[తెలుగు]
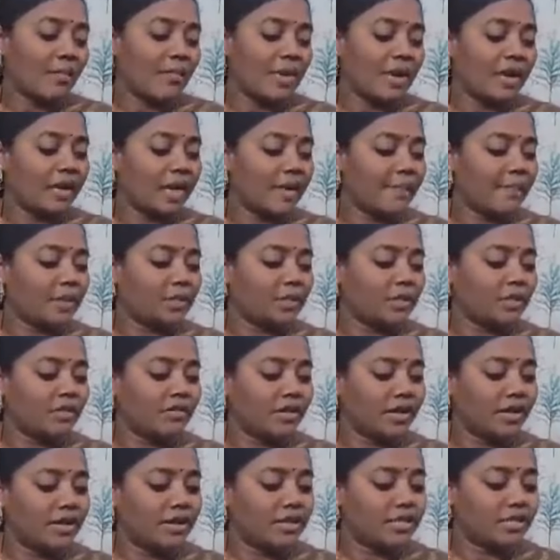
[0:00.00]
మన
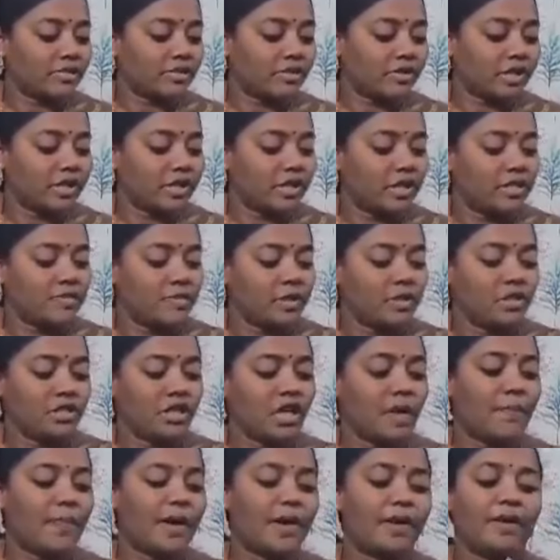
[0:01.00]
రంపచోరం నియోజకవర్గం
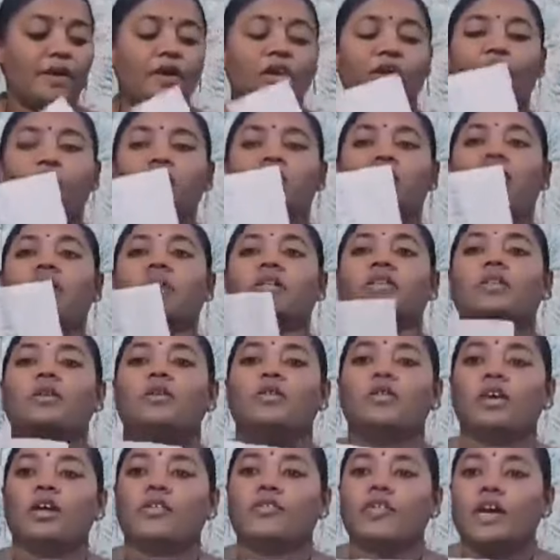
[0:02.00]
ఇంచుమించుగా పన్నెండు మంది
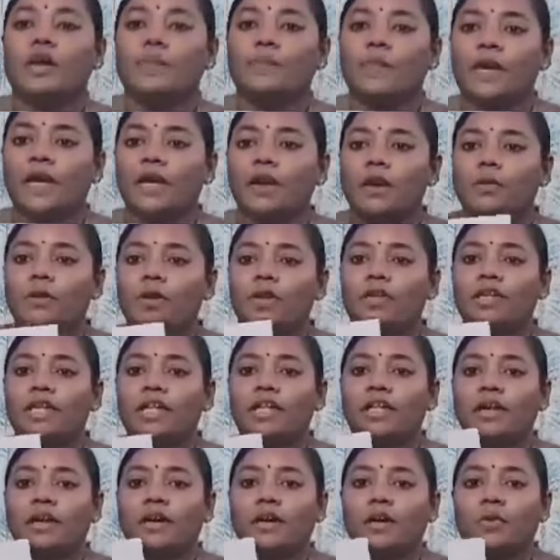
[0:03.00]
వ్యక్తులు ఉన్నారు వాళ్ళ పేర్లు కూడా
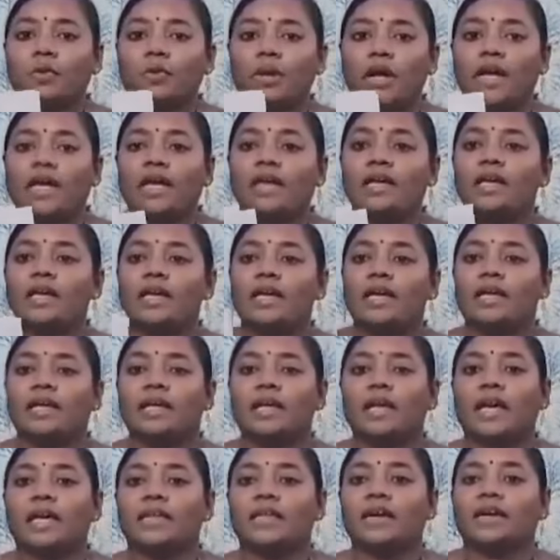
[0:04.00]
నా దగ్గర ఉన్నాయి
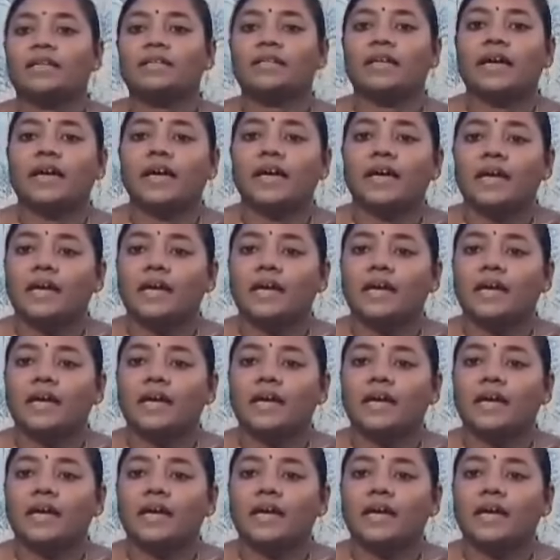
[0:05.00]
ఏదైతే